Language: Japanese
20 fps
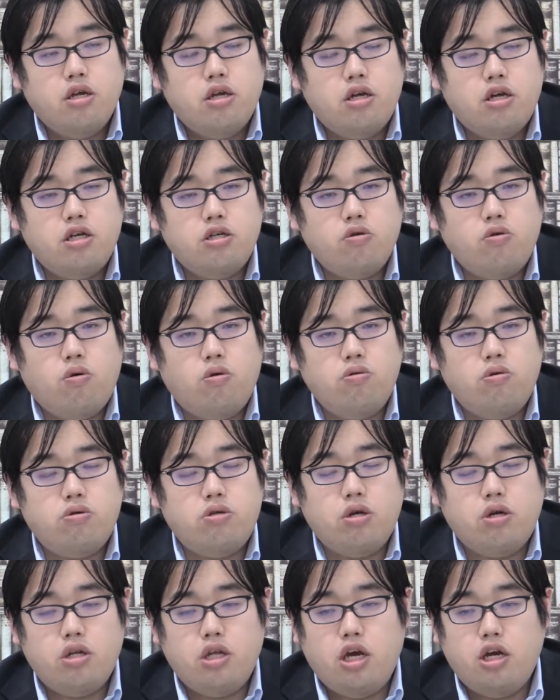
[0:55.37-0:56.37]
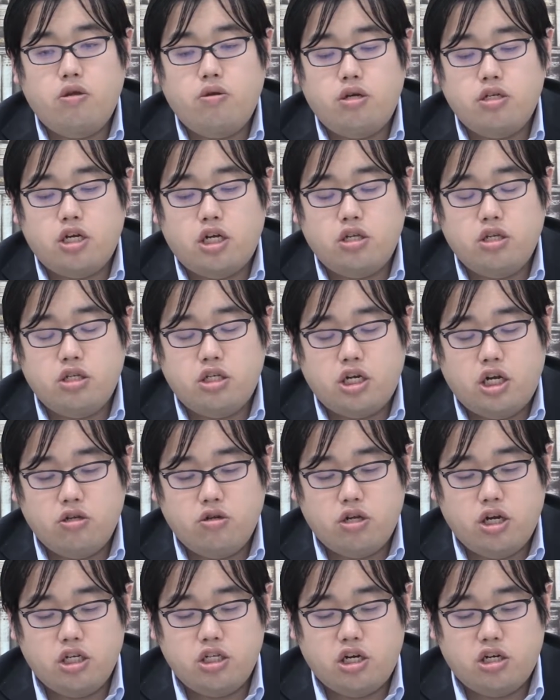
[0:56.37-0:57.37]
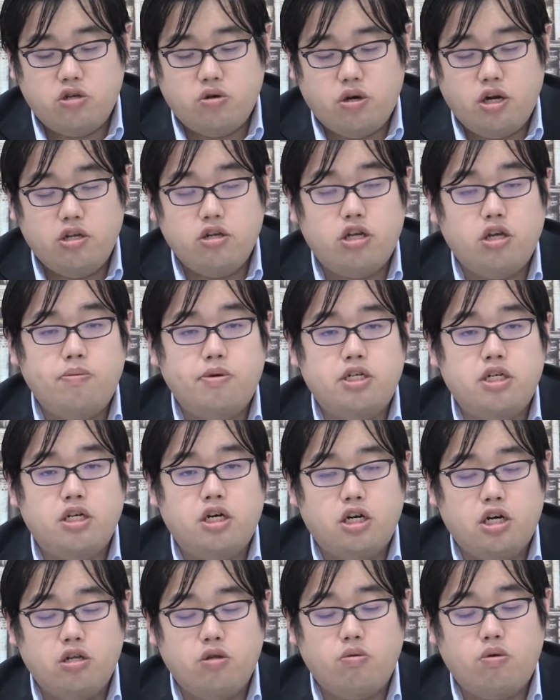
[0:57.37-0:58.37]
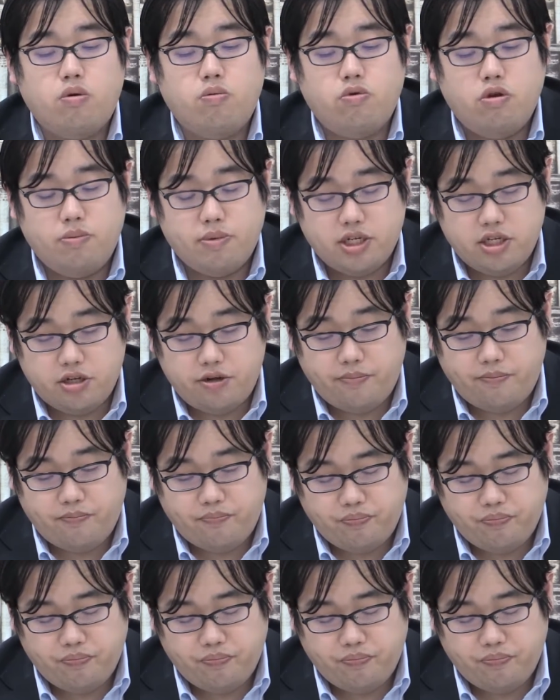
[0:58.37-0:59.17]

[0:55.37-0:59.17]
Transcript: えー、そこを落としたくない人はちゃちゃんと対策しておかないと厳しいかなとは思います。